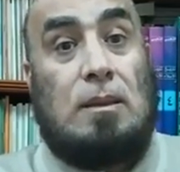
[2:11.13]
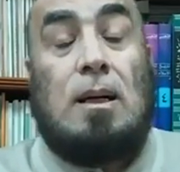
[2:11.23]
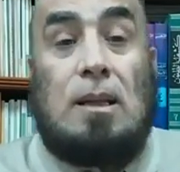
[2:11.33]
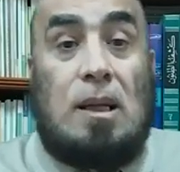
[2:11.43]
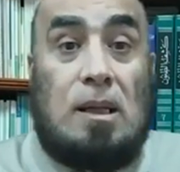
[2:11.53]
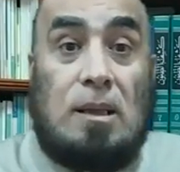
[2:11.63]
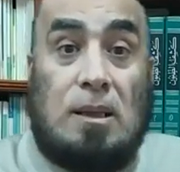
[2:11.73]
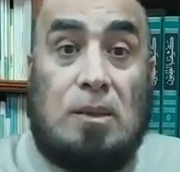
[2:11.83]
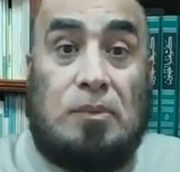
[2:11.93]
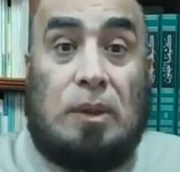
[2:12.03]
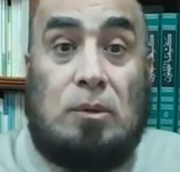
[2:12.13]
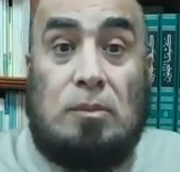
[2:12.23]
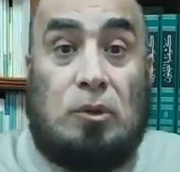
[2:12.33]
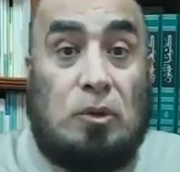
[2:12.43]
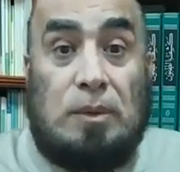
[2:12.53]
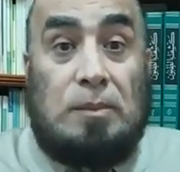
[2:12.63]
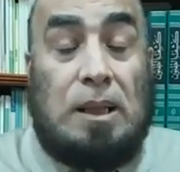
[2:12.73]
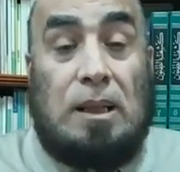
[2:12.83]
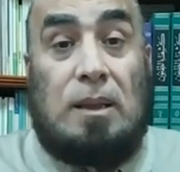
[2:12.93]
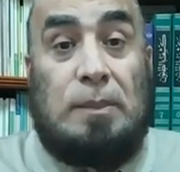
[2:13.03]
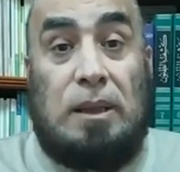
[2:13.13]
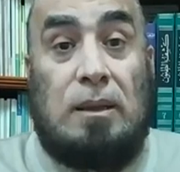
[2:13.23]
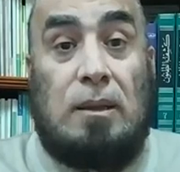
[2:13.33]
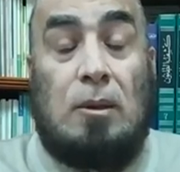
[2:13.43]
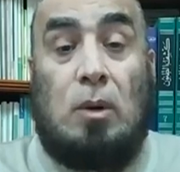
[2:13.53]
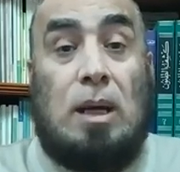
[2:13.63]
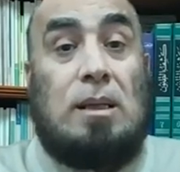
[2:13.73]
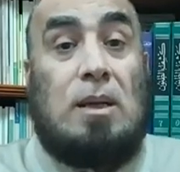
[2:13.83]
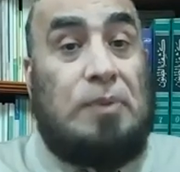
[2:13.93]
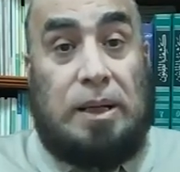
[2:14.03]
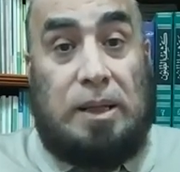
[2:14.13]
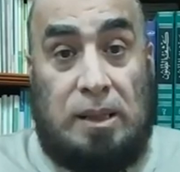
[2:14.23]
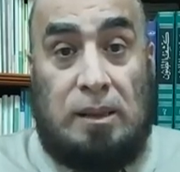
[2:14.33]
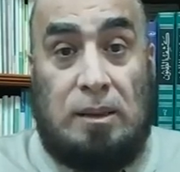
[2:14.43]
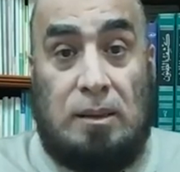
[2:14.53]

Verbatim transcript: قال فقمت من منامي وأنا فرح